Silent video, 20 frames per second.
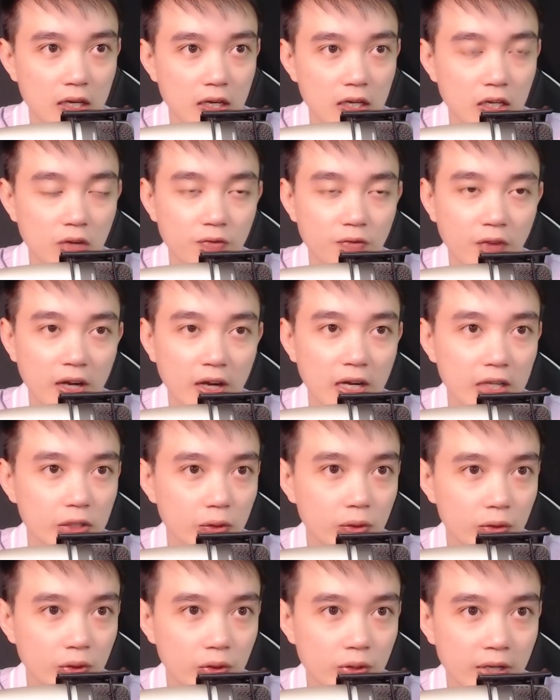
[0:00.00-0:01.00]
Không phải là
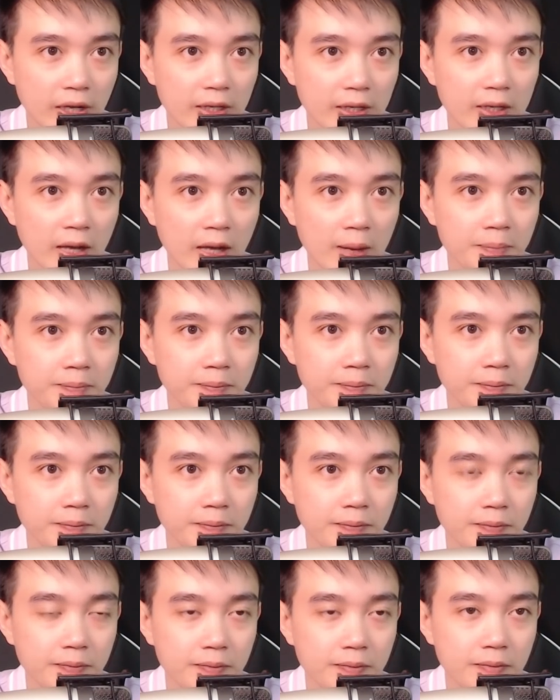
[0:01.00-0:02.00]
tụi nó nhạy cảm,
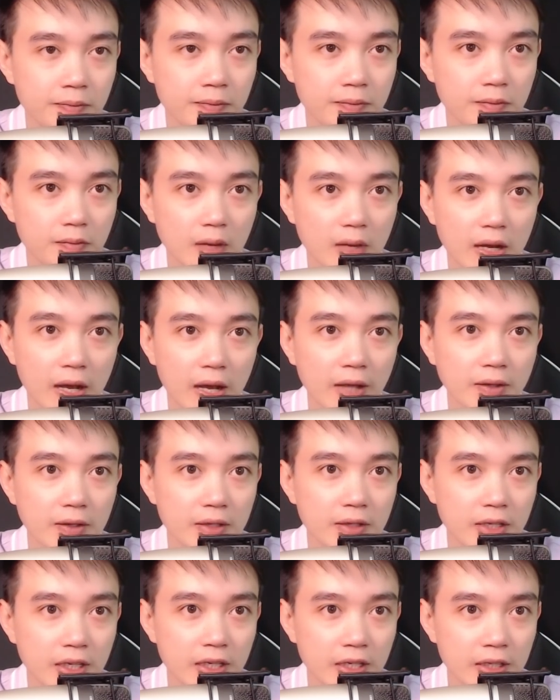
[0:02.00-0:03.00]
mà kể từ
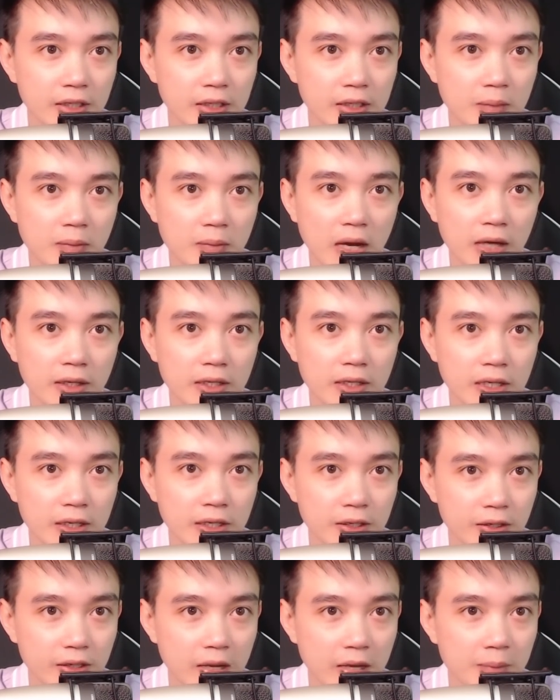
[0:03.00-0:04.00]
khi tấm ảnh kia
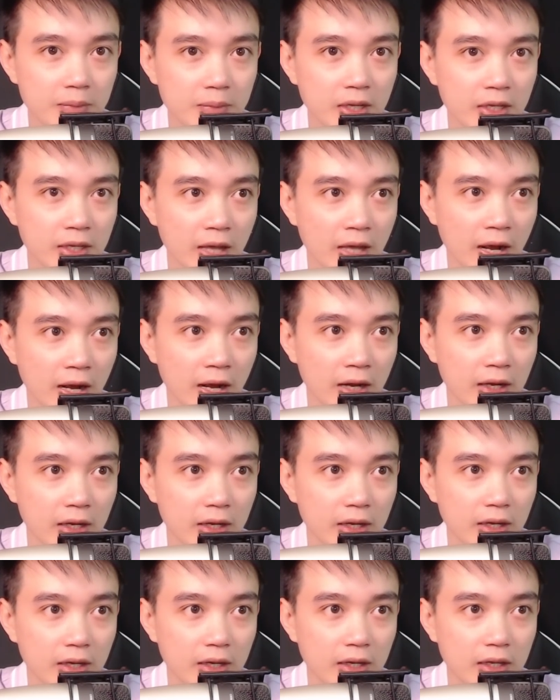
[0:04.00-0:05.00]
được đem về nhà
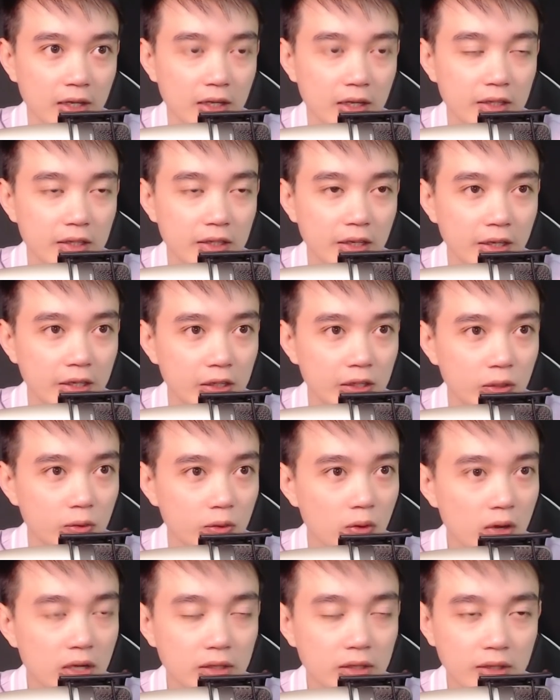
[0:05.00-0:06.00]
thì tụi
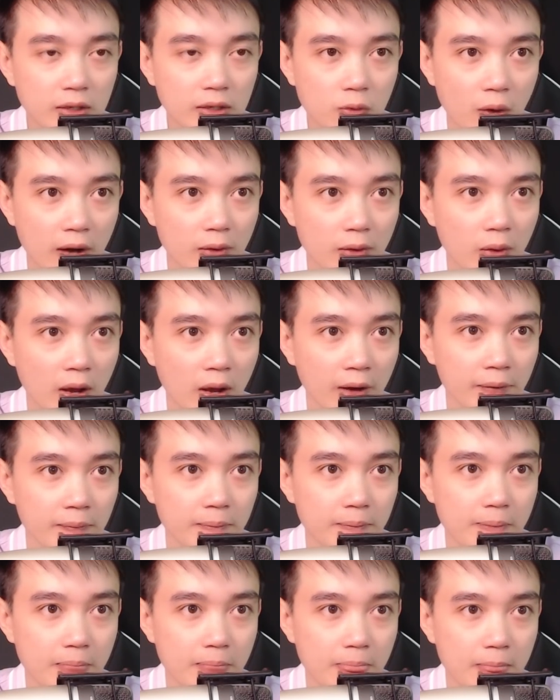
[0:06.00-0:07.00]
nó cứ thấy hoảng loạn.
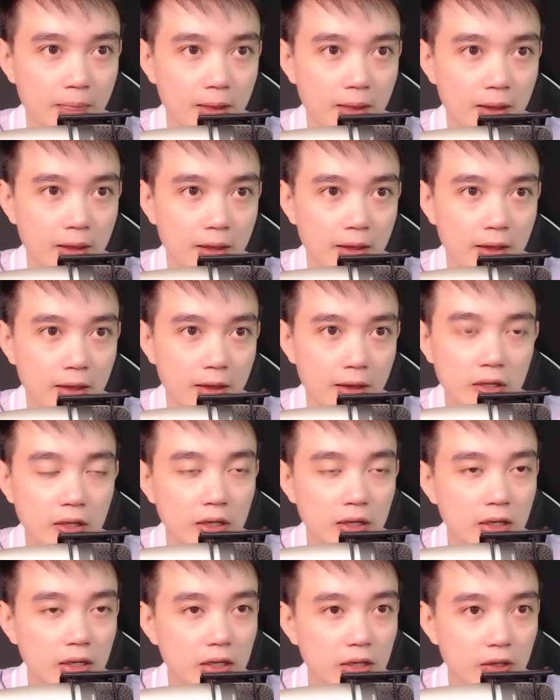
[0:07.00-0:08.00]

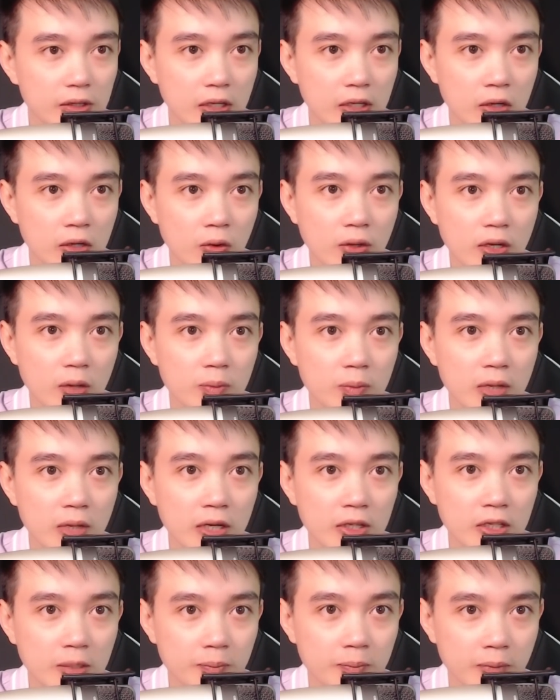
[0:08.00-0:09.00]
Người ta nói không nên
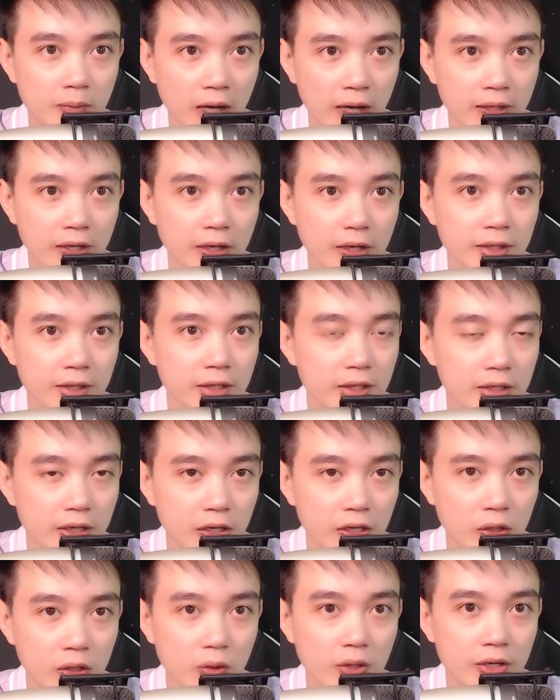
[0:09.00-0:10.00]
chụp ảnh ở những nơi
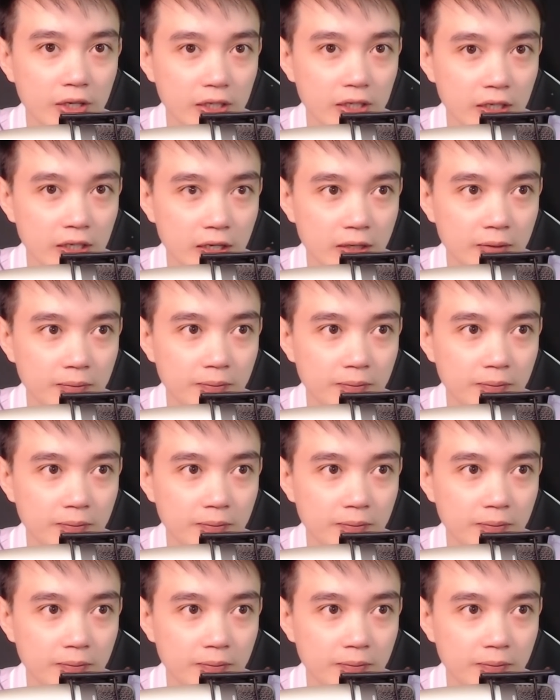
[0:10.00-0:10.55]
có người chết